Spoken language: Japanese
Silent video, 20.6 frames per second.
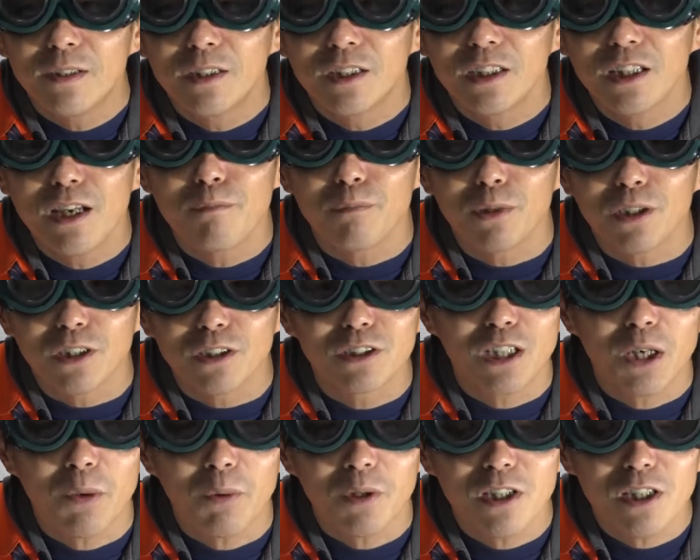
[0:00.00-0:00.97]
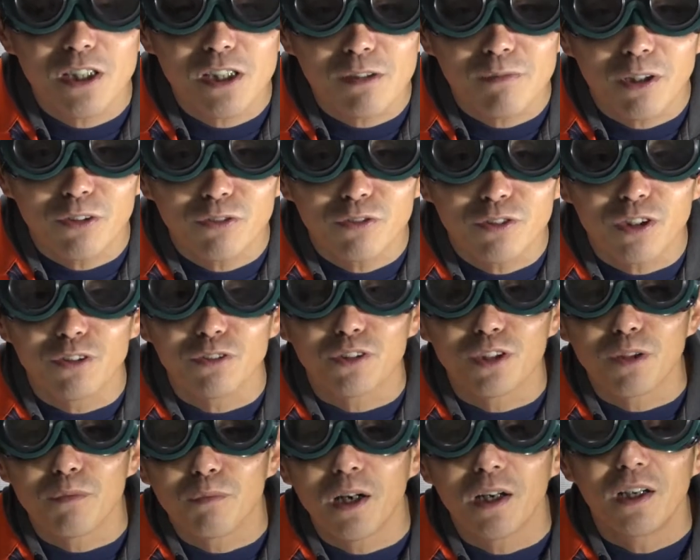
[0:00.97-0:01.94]
現場で使われてしまうっていうん
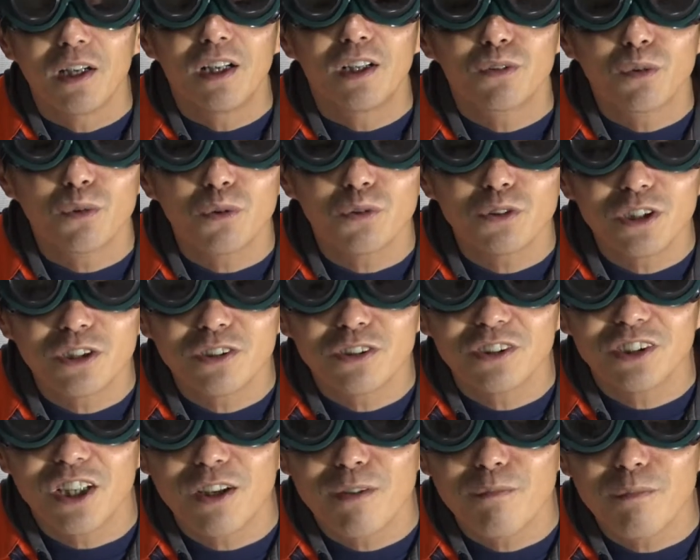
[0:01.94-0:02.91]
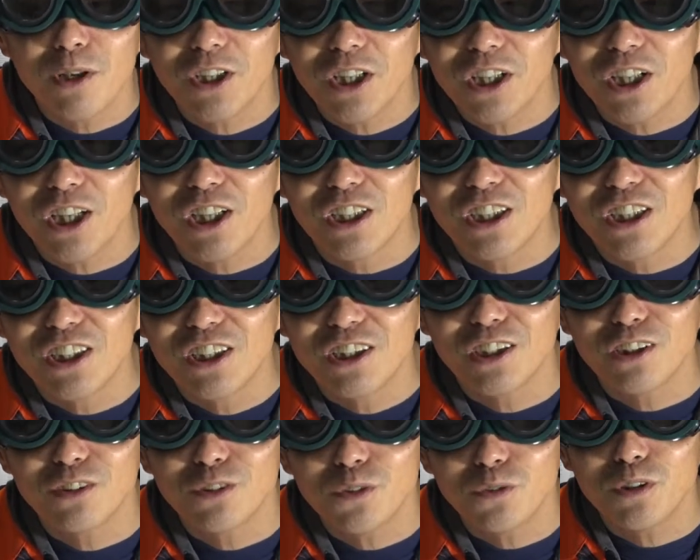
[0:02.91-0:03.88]
で、まあ、当日現場だけに行っ
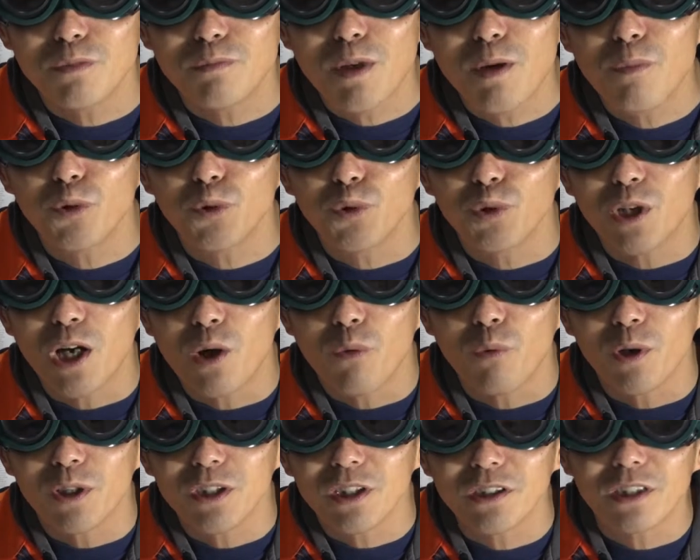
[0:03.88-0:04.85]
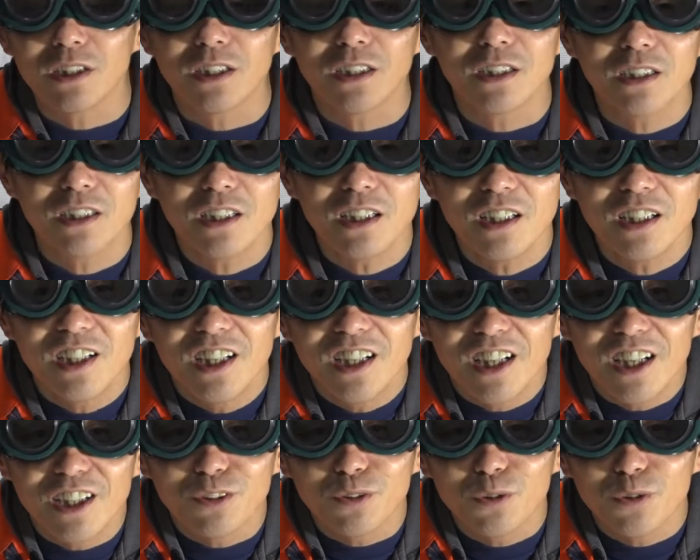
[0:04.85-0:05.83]
て、そこでメモとかを渡されて、
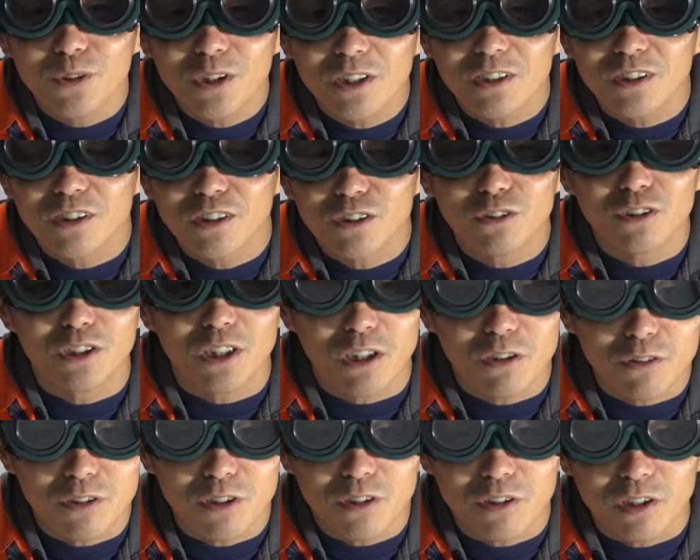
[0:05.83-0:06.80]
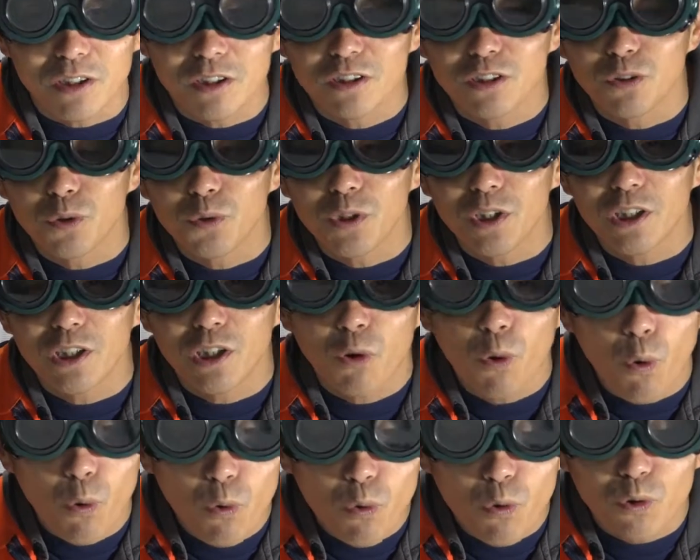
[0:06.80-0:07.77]
えそこで作っていくっていうのが基本的な
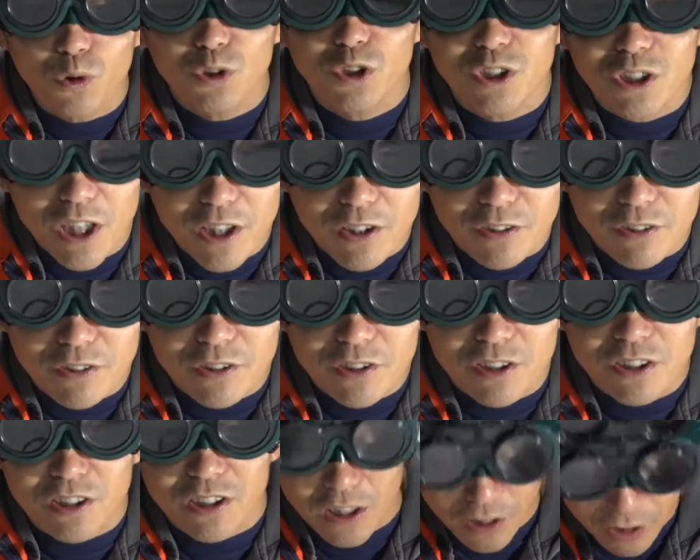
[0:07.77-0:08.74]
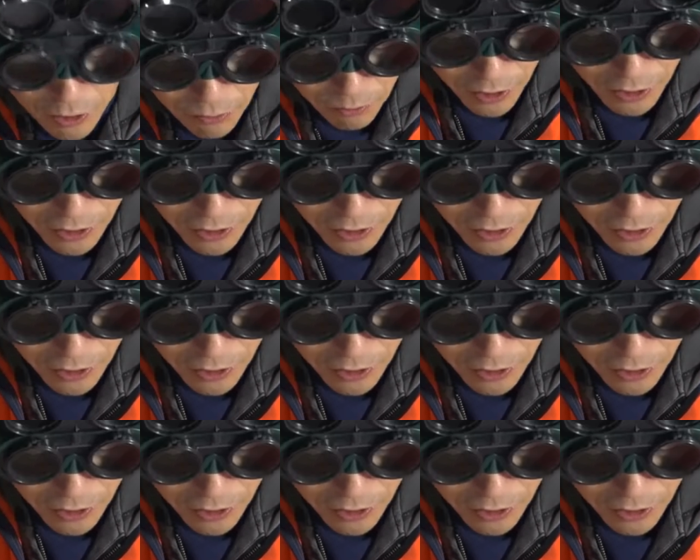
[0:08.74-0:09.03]
香港スタイルになっているわ